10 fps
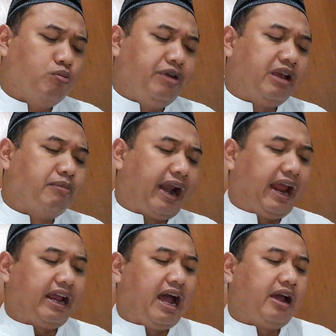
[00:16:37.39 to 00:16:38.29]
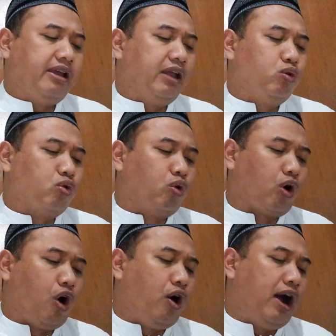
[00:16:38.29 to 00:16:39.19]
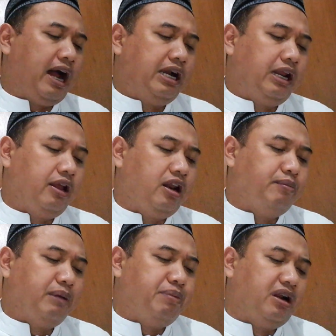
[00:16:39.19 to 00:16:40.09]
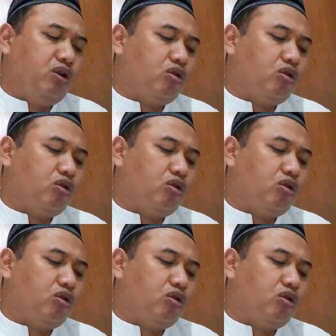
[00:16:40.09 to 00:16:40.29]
ing mereka yaitu kuro ahli ilmi bil